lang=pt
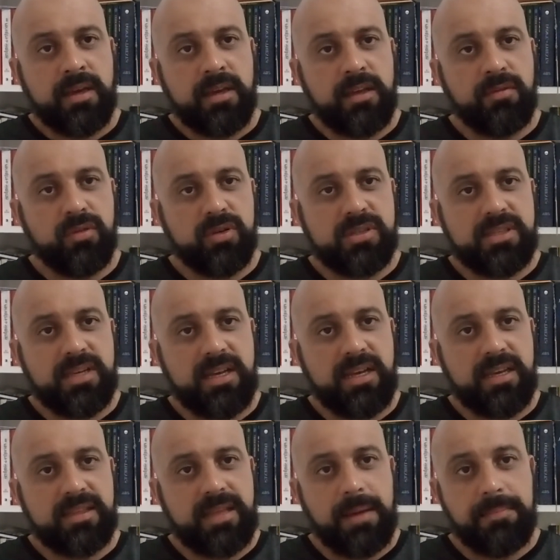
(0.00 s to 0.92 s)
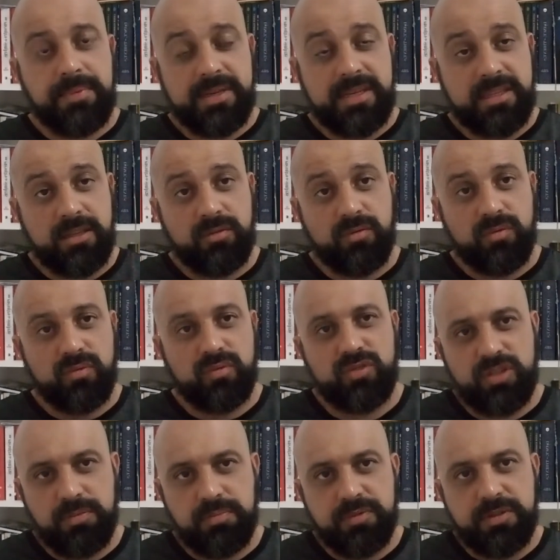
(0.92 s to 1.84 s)
e você está apresentando um
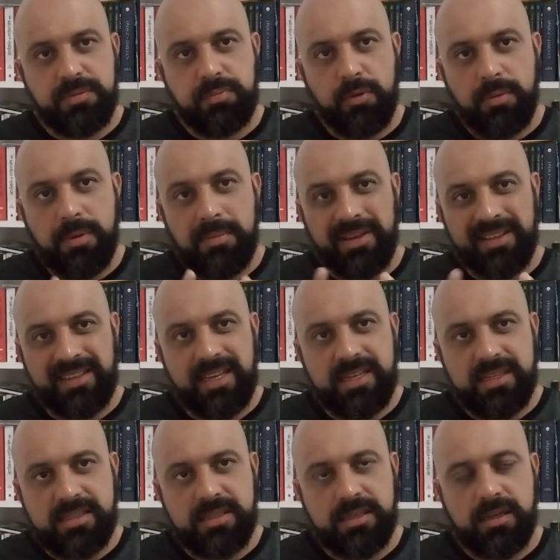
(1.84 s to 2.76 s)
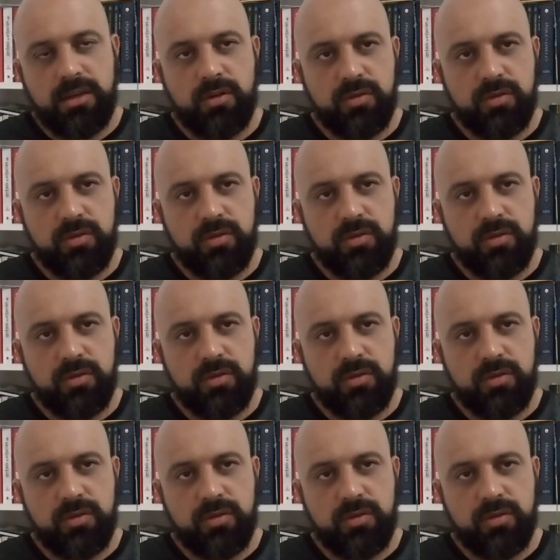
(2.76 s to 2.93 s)
tipo de problema desse,